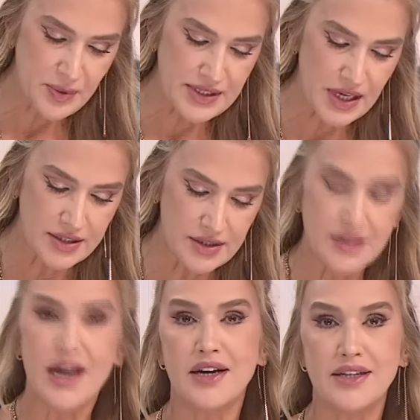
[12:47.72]

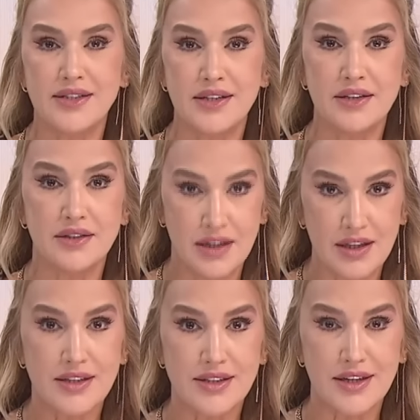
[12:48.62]
Pazar dergisinin
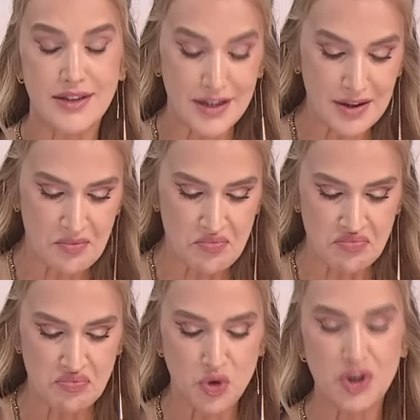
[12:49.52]
galasıydı.
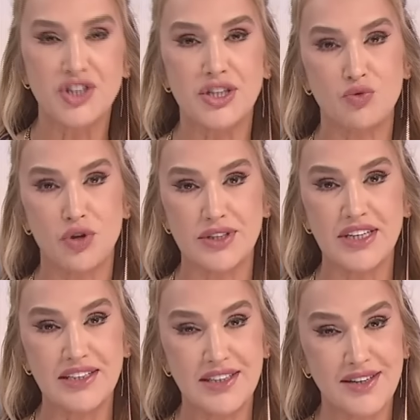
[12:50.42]
Müthişti bu arada.
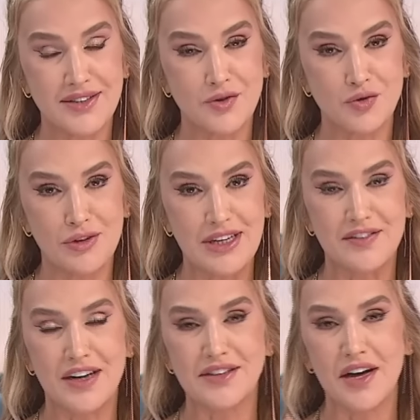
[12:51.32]
Yılın kadın
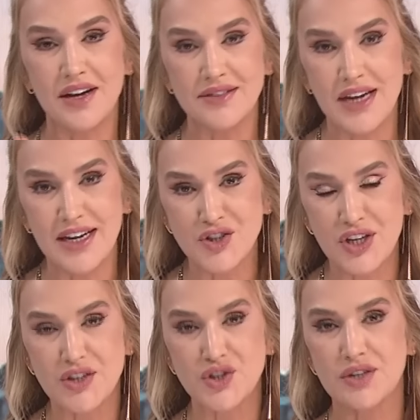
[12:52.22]
ödülleri vardı. Hande
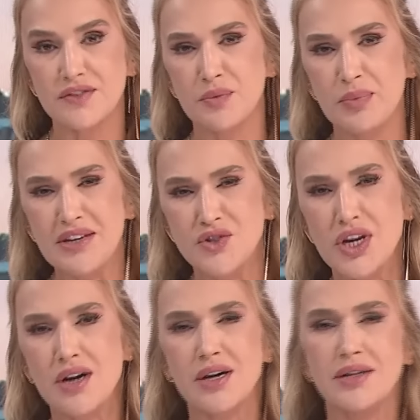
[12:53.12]
Erçel'in şıklığı,
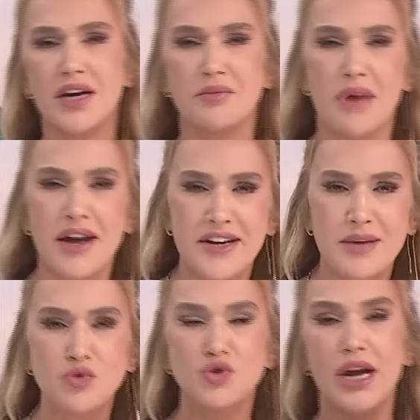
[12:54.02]
Birce Akalay,
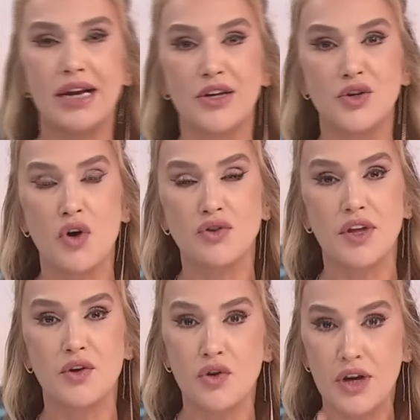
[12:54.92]
Meryem Uzerli yok
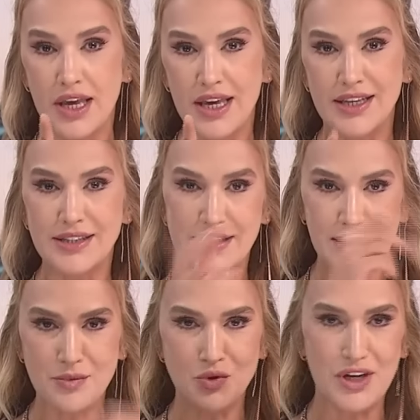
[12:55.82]
da yok.
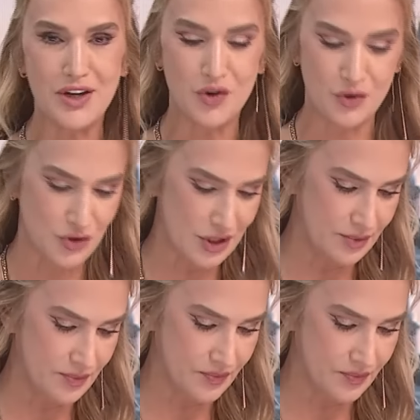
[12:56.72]
İzleyelim üzerine konuşalım.